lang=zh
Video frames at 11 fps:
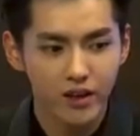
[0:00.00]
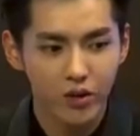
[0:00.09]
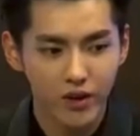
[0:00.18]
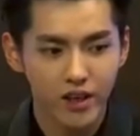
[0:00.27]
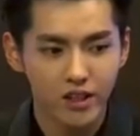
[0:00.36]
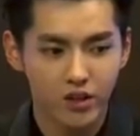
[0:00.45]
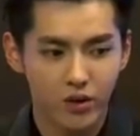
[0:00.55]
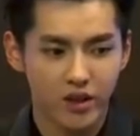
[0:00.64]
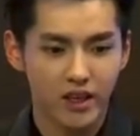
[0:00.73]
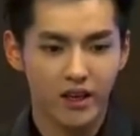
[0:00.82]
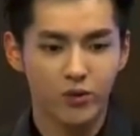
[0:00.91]
我非常喜
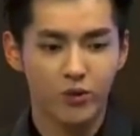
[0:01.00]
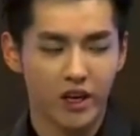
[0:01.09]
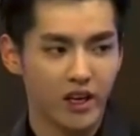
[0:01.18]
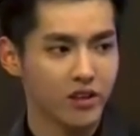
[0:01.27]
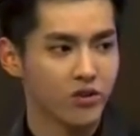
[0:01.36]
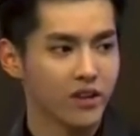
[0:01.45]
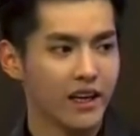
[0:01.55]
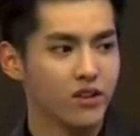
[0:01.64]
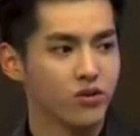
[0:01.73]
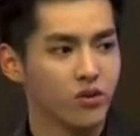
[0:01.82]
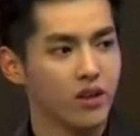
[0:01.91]
欢在舞台上那种
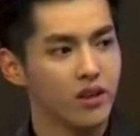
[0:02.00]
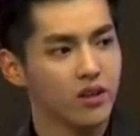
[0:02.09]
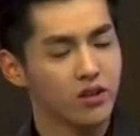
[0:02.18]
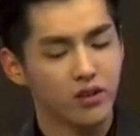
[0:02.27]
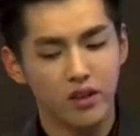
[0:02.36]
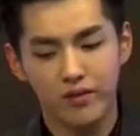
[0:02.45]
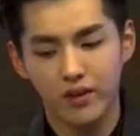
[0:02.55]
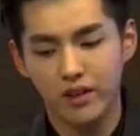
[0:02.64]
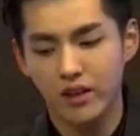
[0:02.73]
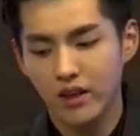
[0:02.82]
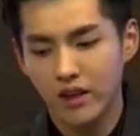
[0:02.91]
感觉，就那
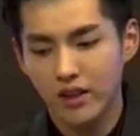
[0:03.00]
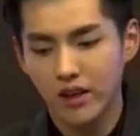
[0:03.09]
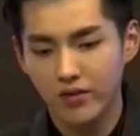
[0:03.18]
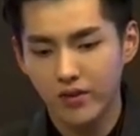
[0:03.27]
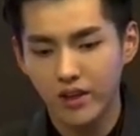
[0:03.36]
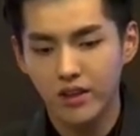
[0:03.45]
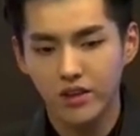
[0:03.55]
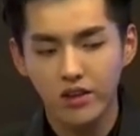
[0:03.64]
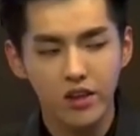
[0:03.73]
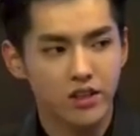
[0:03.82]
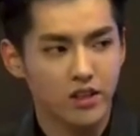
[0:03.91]
份那份
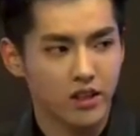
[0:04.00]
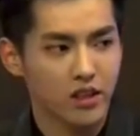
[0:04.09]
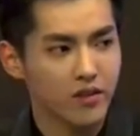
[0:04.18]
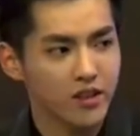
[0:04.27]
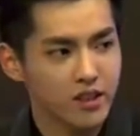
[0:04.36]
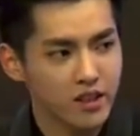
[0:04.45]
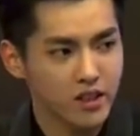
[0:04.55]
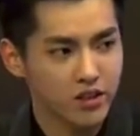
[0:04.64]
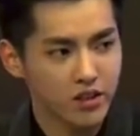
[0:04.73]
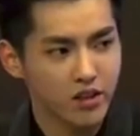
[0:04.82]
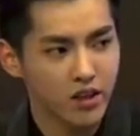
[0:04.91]
热情，那份激
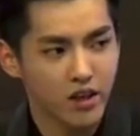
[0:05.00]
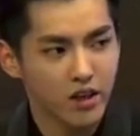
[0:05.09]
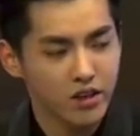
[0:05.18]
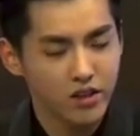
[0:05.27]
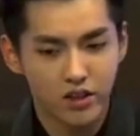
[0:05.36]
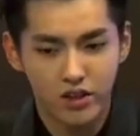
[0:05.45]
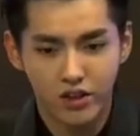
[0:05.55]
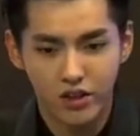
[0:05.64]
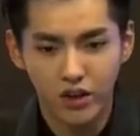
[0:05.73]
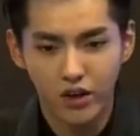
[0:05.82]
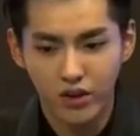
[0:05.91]
情是是
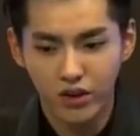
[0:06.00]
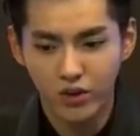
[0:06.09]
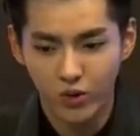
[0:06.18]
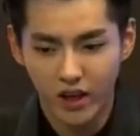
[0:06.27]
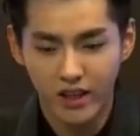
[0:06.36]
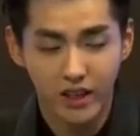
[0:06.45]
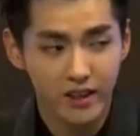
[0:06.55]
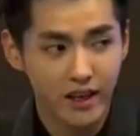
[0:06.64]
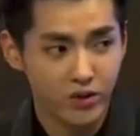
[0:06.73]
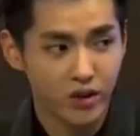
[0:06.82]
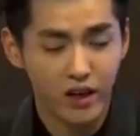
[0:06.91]
只有那种舞台上才能
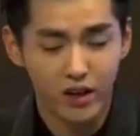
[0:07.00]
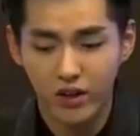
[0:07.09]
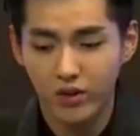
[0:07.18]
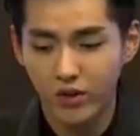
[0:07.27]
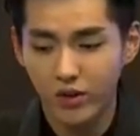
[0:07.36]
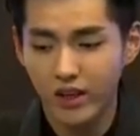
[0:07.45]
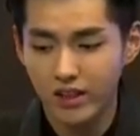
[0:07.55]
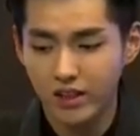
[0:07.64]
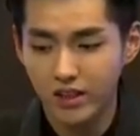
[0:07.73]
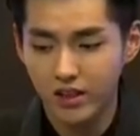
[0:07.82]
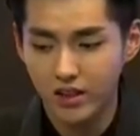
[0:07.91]
感觉到的。对，因为演
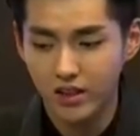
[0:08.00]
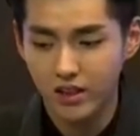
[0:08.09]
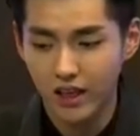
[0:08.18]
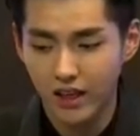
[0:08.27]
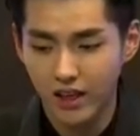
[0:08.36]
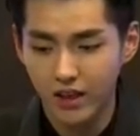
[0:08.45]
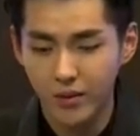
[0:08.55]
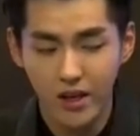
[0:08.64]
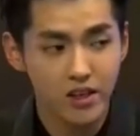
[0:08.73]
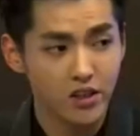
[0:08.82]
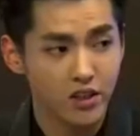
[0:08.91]
戏其实你在演绎别
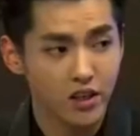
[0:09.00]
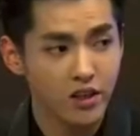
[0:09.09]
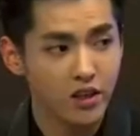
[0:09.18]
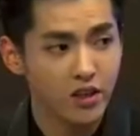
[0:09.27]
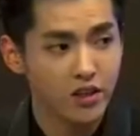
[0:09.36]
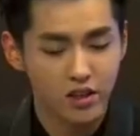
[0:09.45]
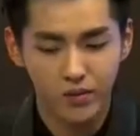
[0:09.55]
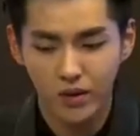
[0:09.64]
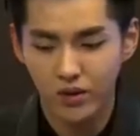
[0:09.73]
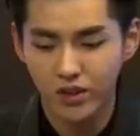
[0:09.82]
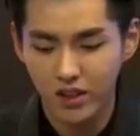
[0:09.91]
人的人生，其实
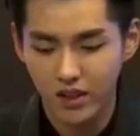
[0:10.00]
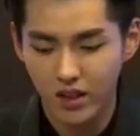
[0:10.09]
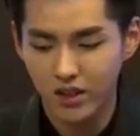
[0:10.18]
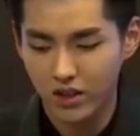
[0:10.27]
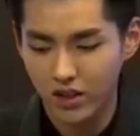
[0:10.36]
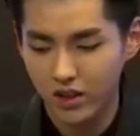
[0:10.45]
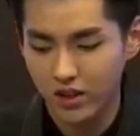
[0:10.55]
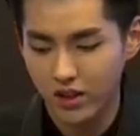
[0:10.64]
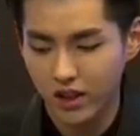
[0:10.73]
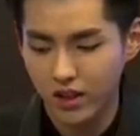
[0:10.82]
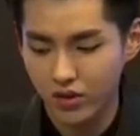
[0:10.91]
并不是自己的人生，
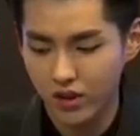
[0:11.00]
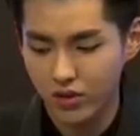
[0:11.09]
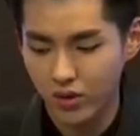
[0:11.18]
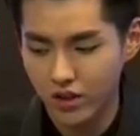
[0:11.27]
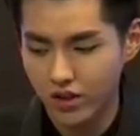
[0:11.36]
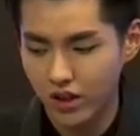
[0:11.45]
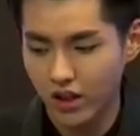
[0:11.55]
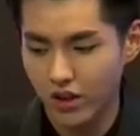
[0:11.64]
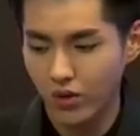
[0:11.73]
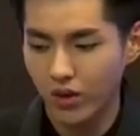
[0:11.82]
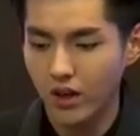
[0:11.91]
你可以去诠释
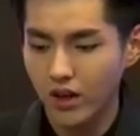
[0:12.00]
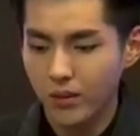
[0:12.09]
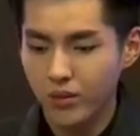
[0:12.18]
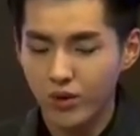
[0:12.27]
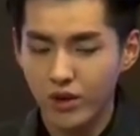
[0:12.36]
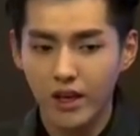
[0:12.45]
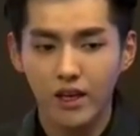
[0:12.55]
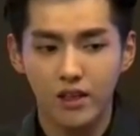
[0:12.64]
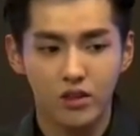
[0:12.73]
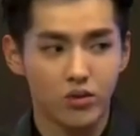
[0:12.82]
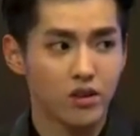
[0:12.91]
很多不一
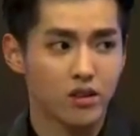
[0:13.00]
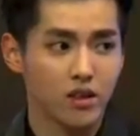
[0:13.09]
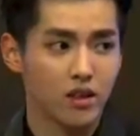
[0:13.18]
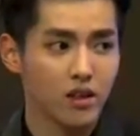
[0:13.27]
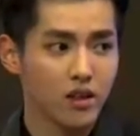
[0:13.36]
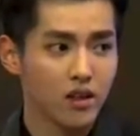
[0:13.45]
样的角色，